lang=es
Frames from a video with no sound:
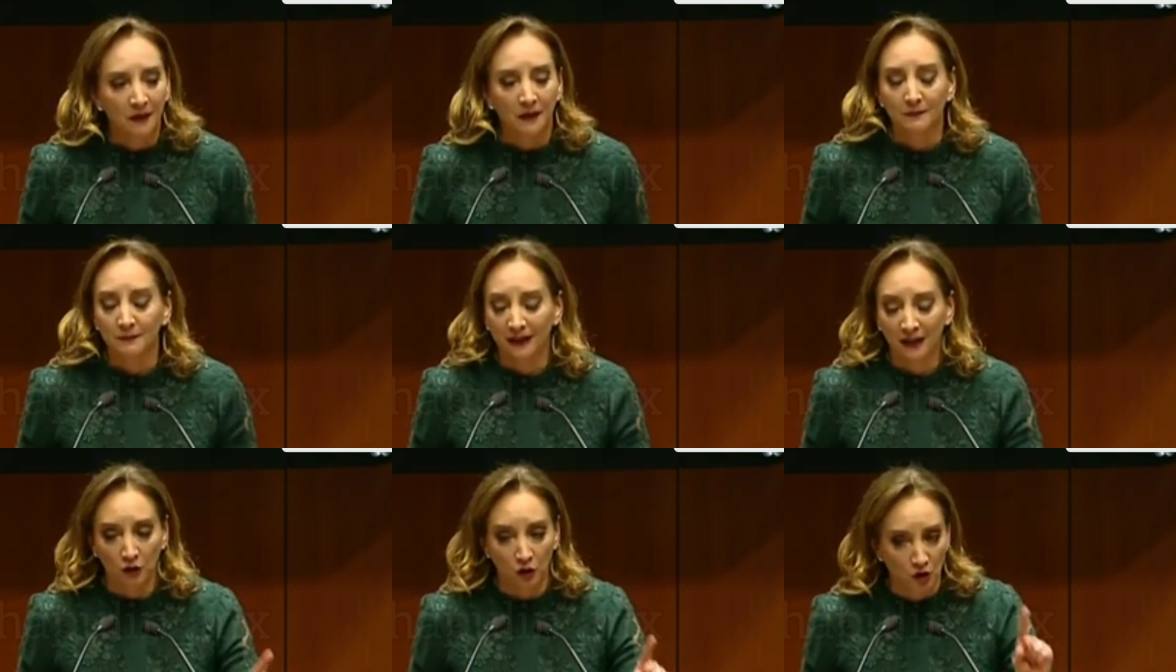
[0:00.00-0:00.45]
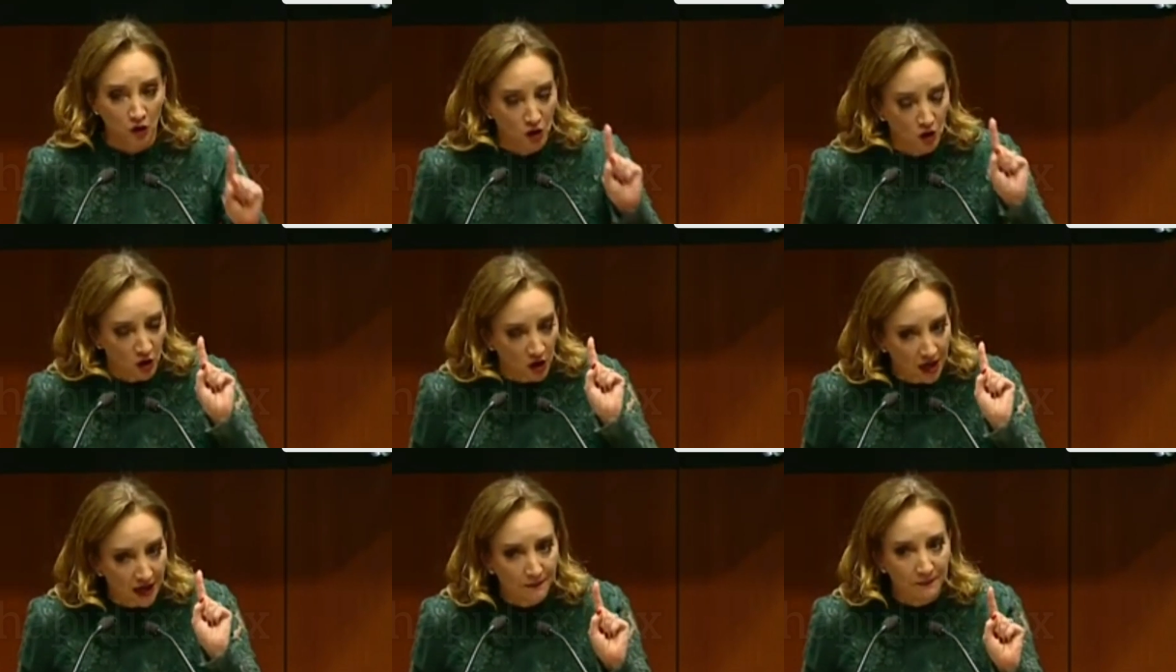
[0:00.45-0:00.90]
pero
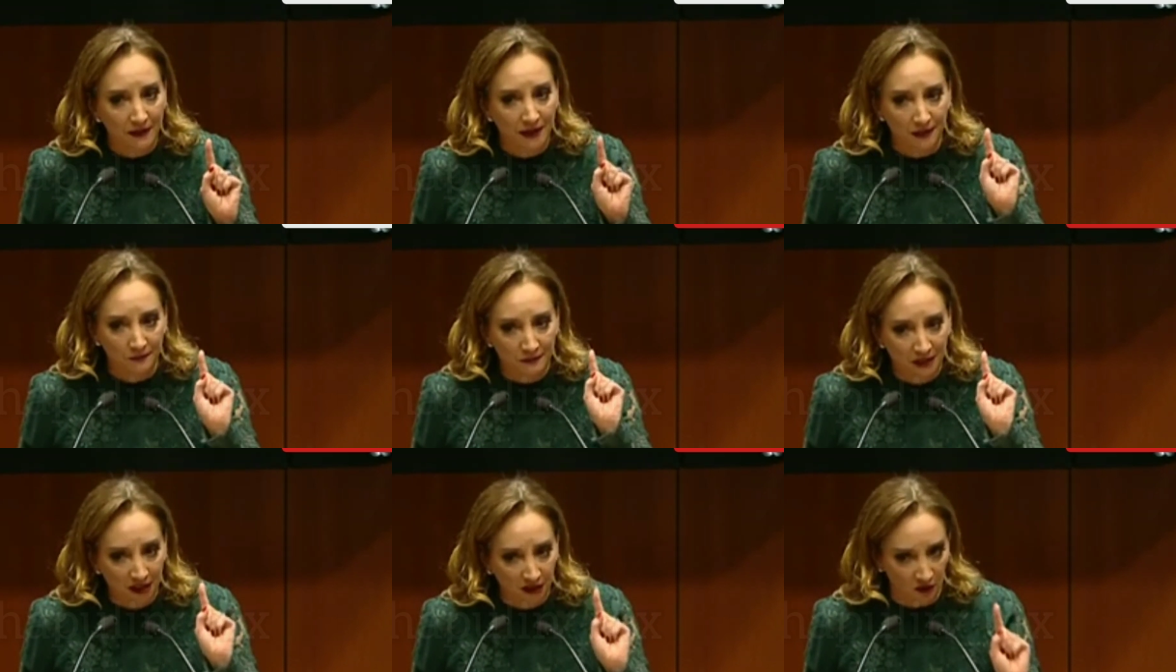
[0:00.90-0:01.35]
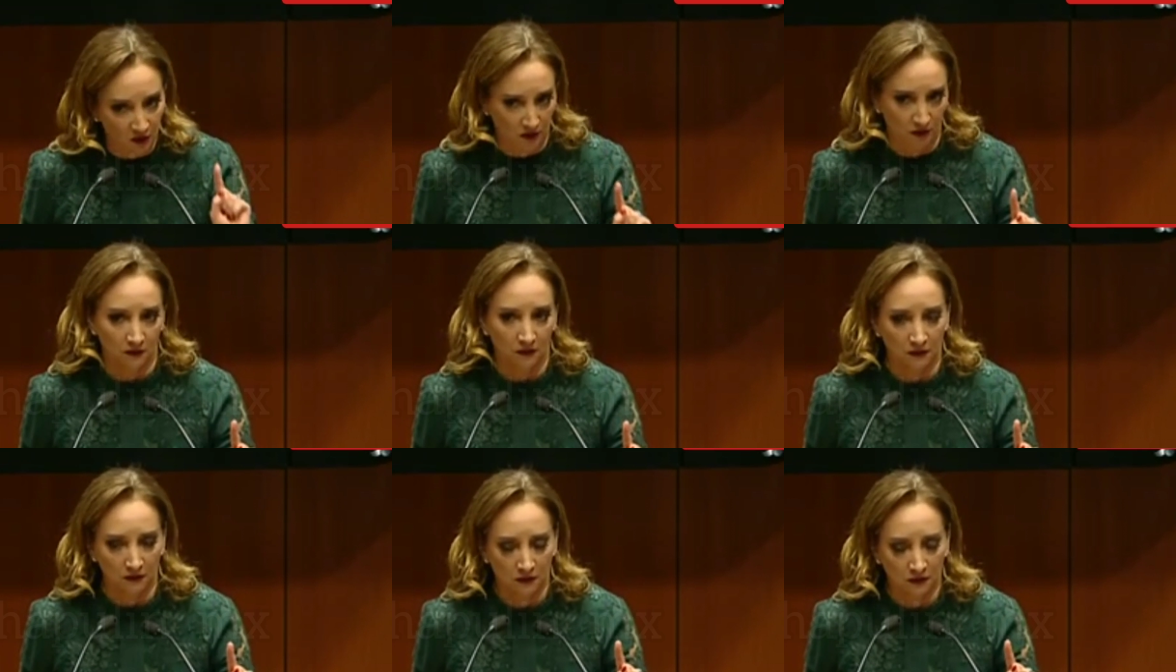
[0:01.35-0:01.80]
no le permito
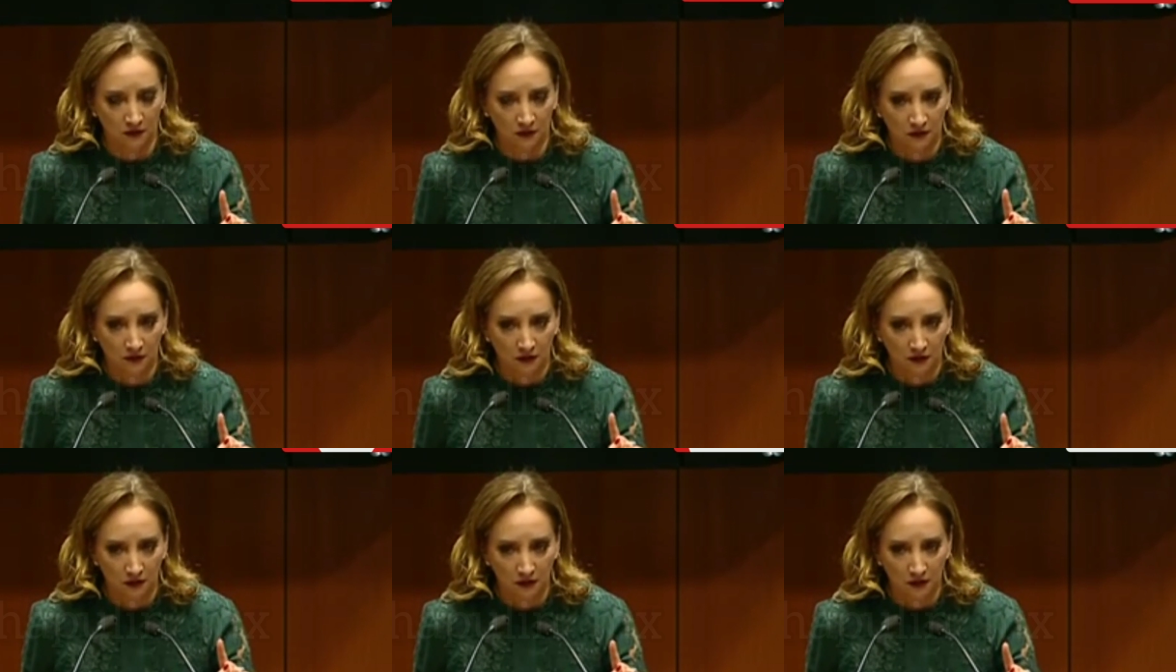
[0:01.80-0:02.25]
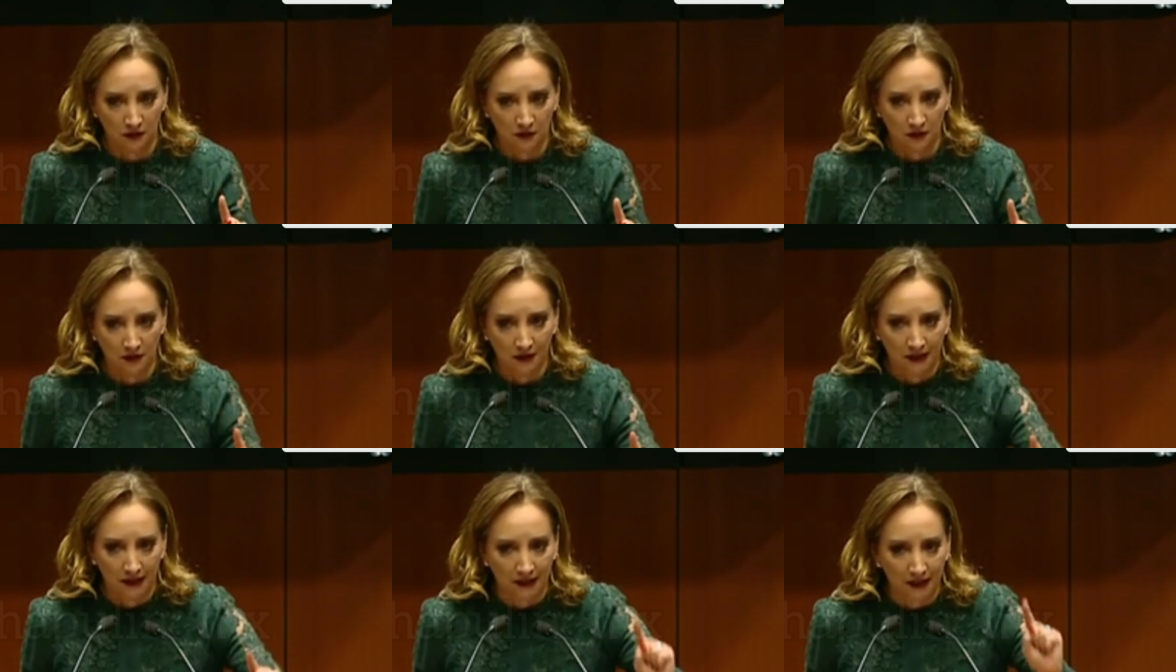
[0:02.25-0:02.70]

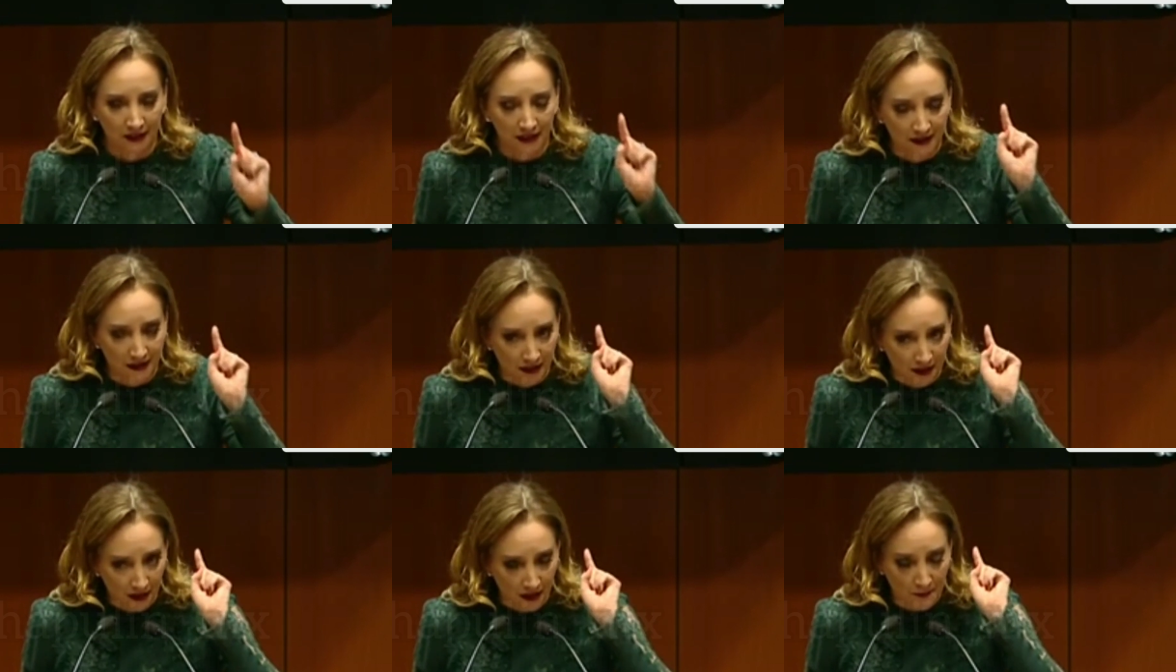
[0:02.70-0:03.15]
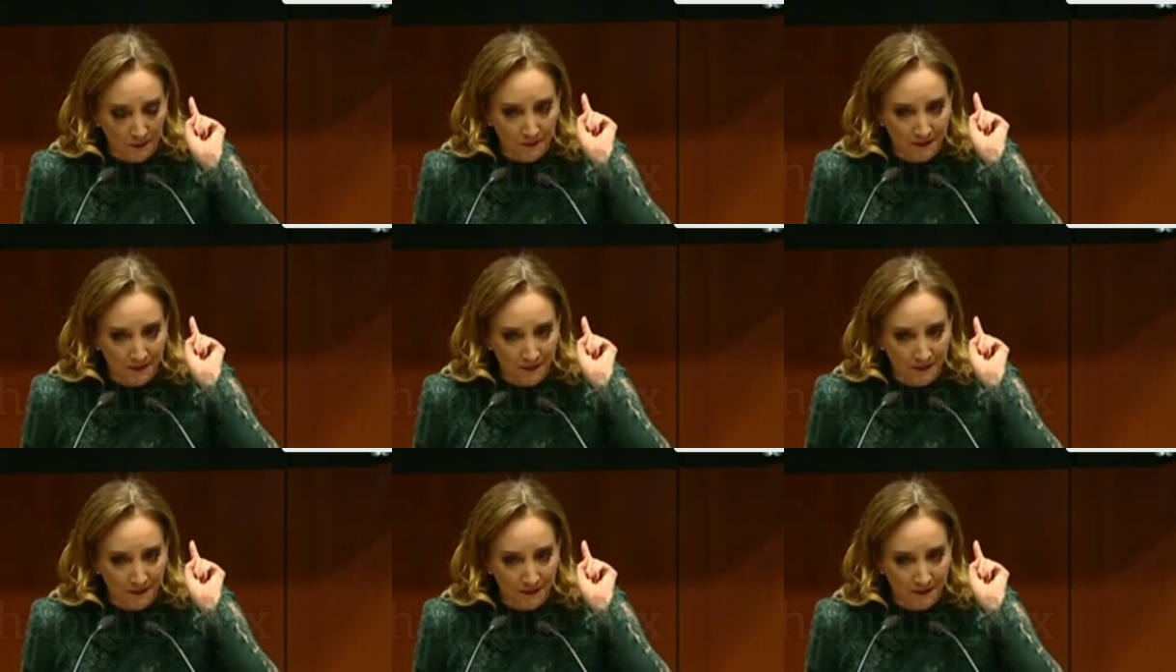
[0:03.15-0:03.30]
que